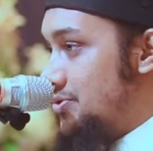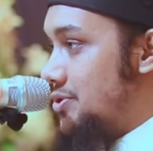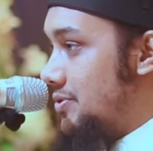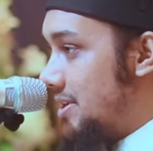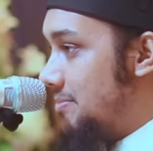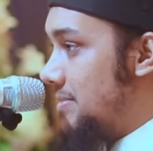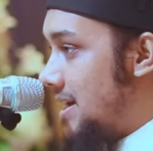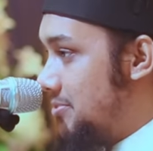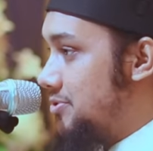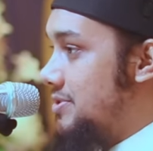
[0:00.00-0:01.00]
যখন
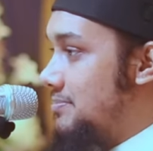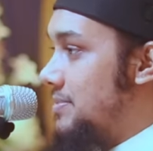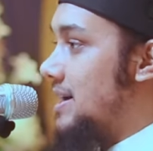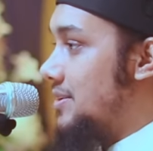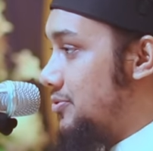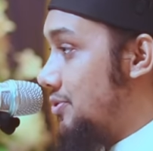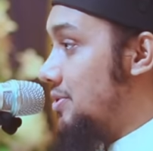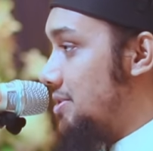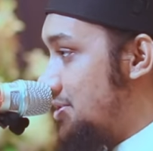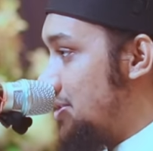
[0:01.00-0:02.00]
আমি যদি আপনাকে
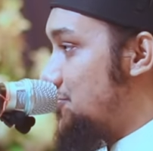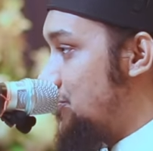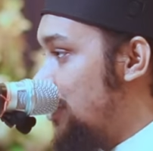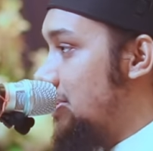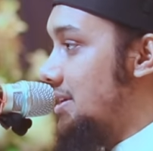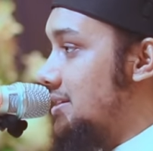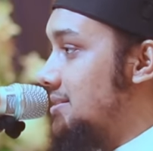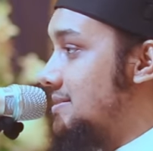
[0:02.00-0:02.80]
আন্তরিকতার সাথে সময় দেই